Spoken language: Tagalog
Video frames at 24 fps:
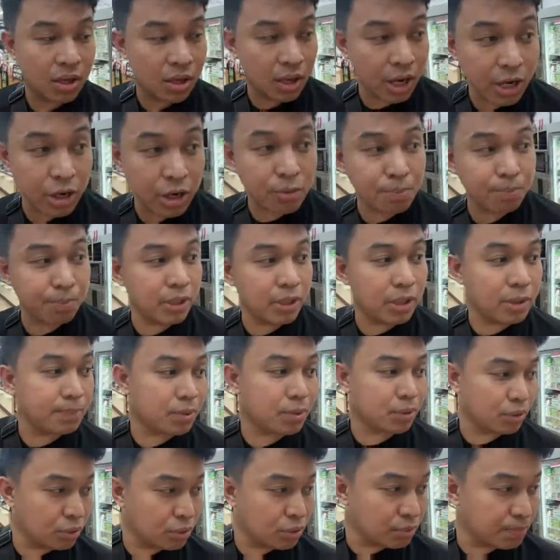Ngayon, pwede
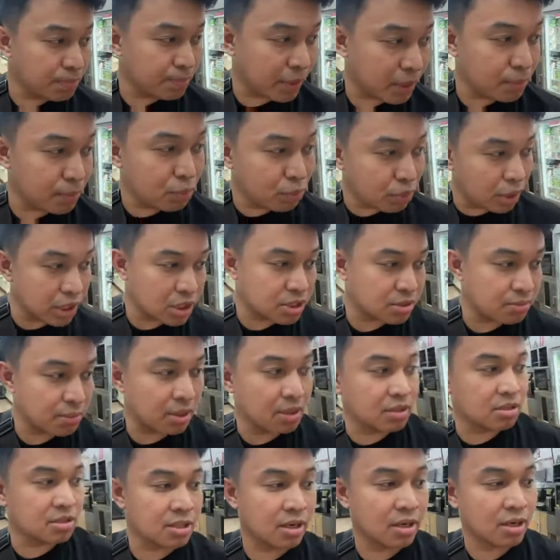bro, para bukas
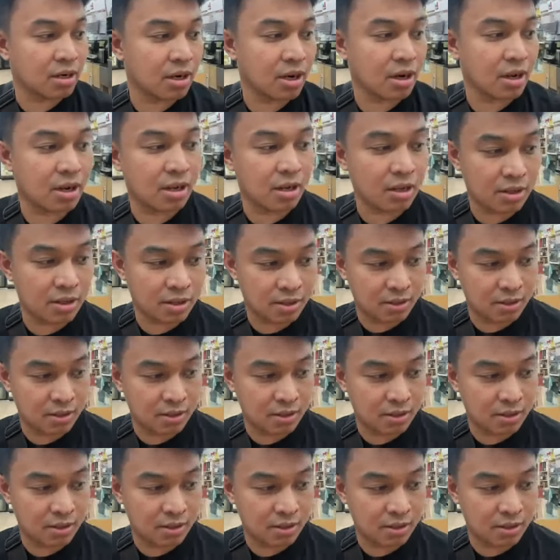mag-CR ka.